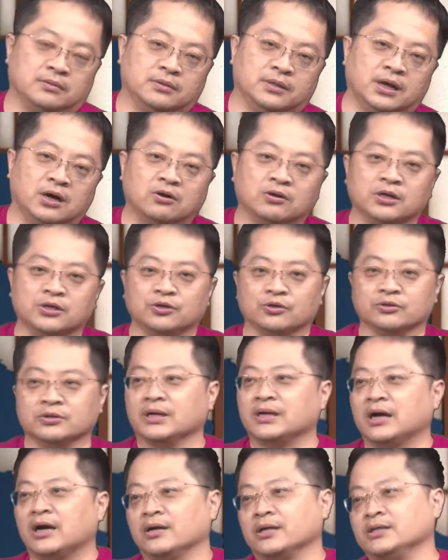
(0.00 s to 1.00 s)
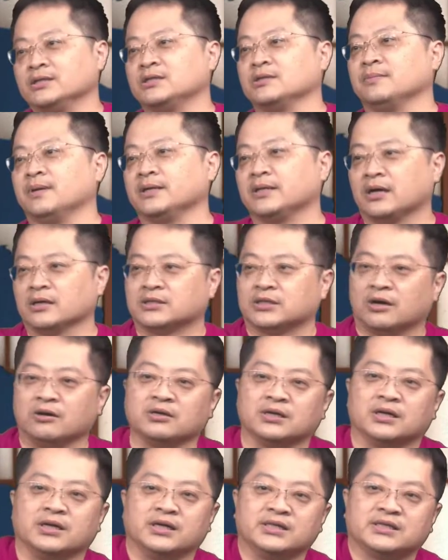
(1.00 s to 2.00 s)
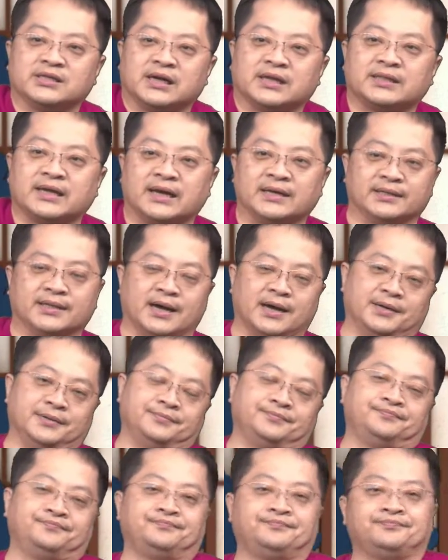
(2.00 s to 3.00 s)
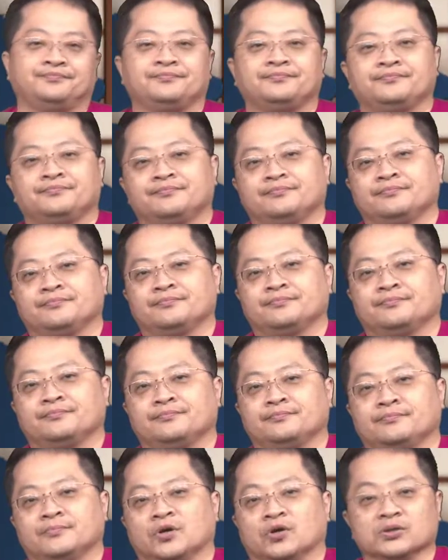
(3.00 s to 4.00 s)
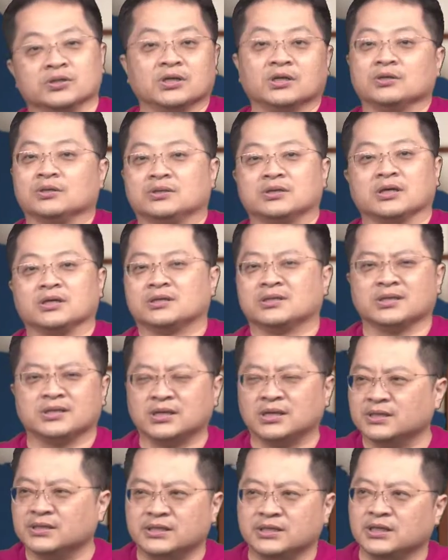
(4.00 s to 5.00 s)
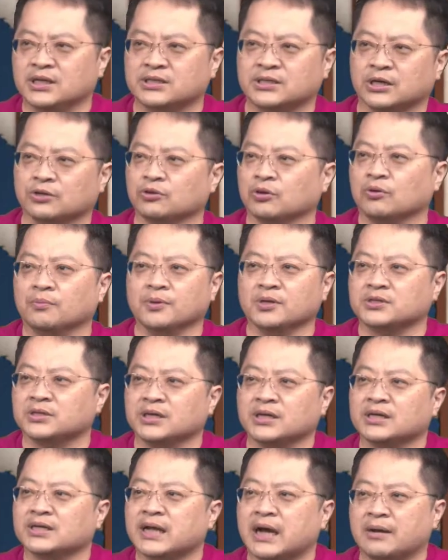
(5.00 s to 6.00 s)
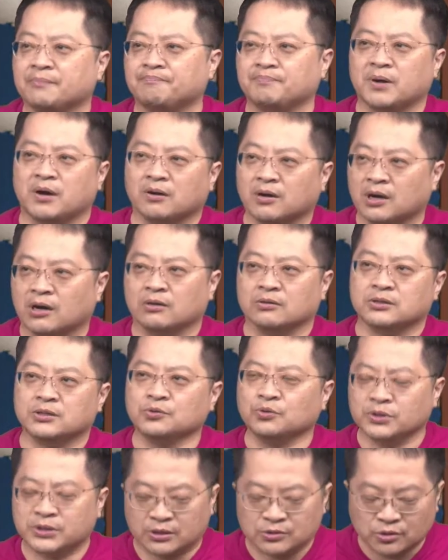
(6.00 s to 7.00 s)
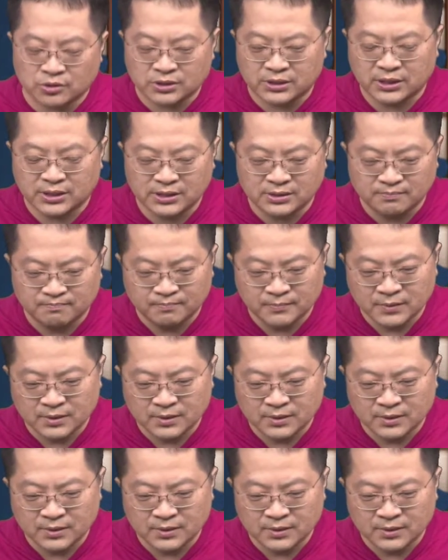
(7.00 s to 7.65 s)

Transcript: 然后呢，有人刚好临时没到，找一个人临时来代打。哦，这这个这是很经典桥段，我没有时间跟大家报告。其实我小时候听。